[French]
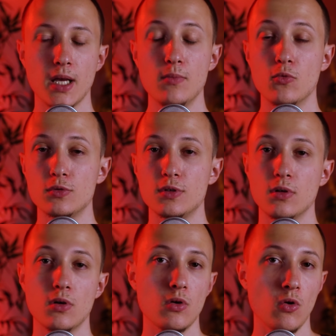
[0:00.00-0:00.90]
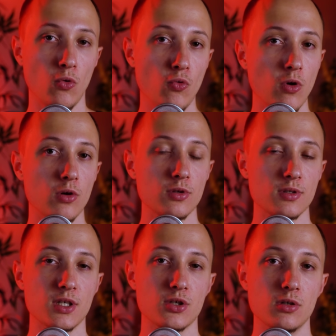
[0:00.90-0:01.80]
Elle monte en courant dans
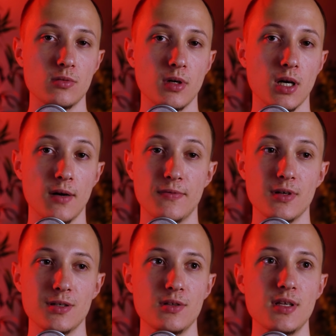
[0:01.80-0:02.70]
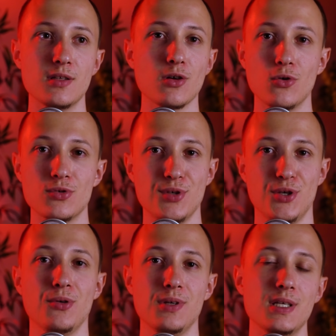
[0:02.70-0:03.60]
sa chambre afin d'être en
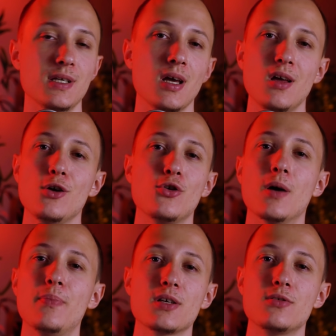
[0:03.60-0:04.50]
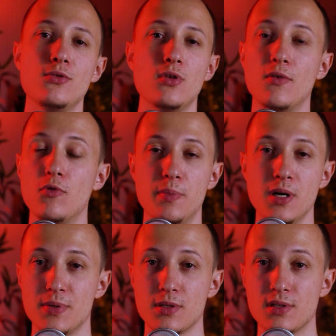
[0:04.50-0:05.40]
sécurité, que la personne ne la voit
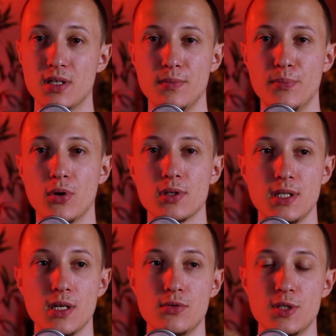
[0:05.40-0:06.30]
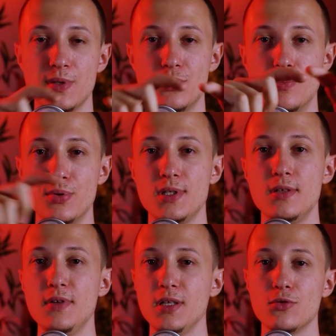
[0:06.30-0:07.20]
pas parce que c'est une porte qui a une espèce de
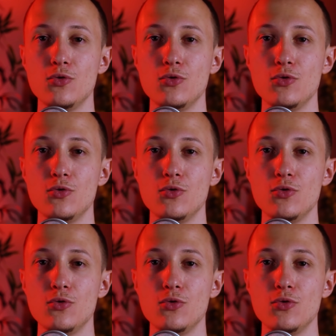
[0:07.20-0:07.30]
petite vitre.